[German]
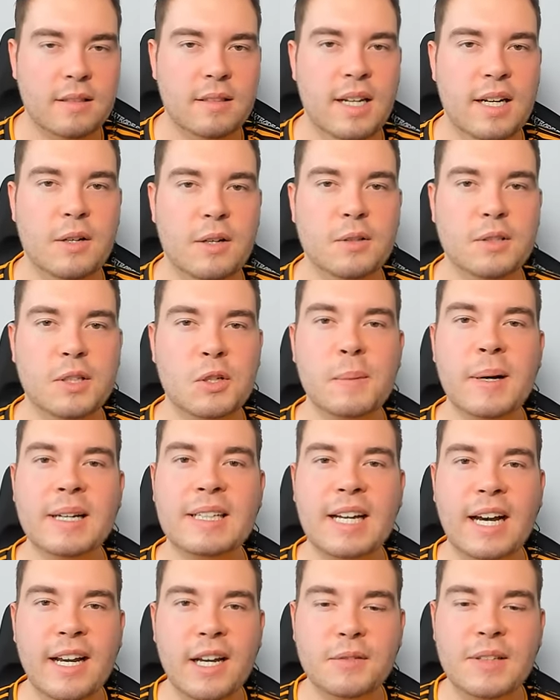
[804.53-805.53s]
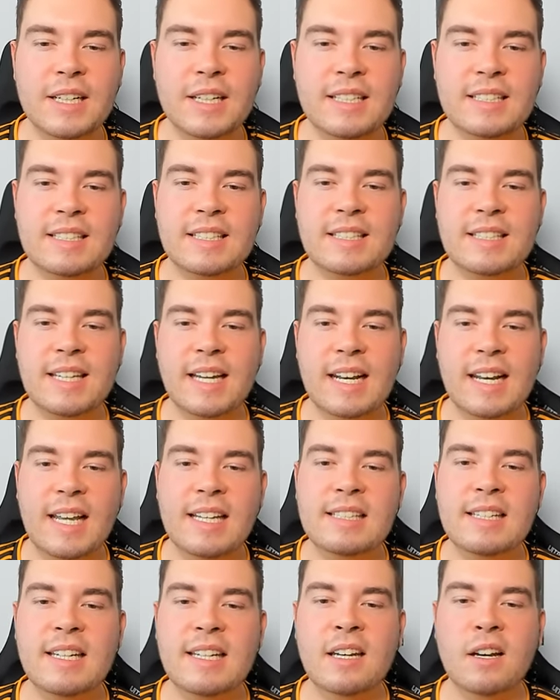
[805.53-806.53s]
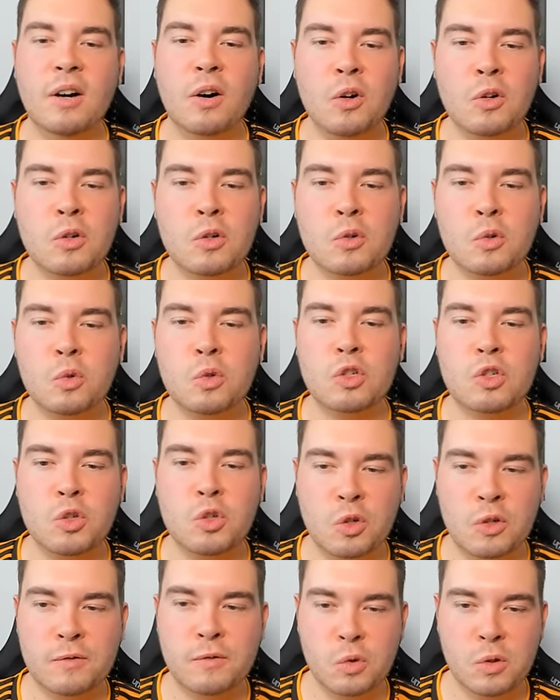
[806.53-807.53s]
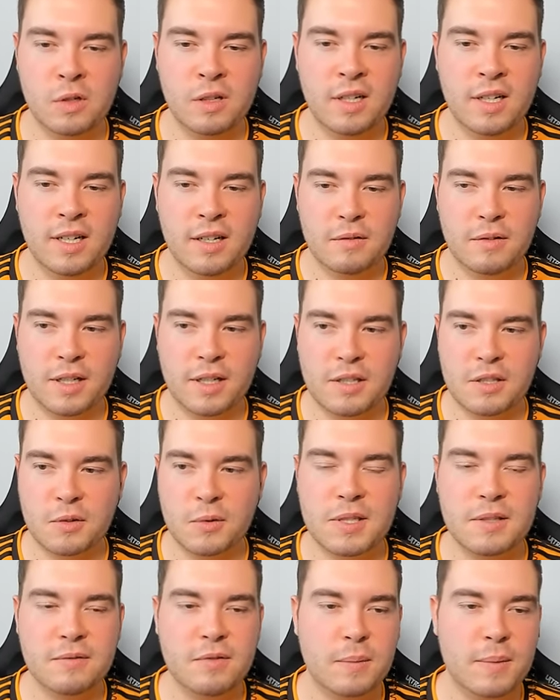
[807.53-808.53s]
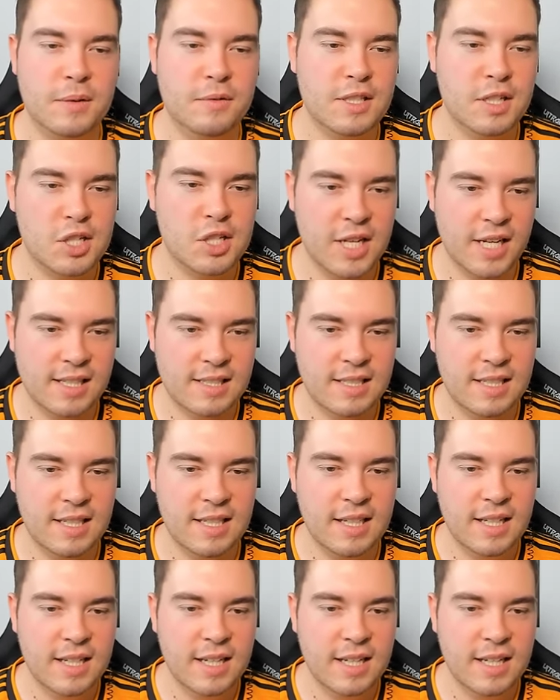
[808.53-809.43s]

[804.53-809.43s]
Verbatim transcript: Genau. Die Nummer 3 auf der Liste ist dann Leslie Okujukwu, Franzose vom FC Chelsea.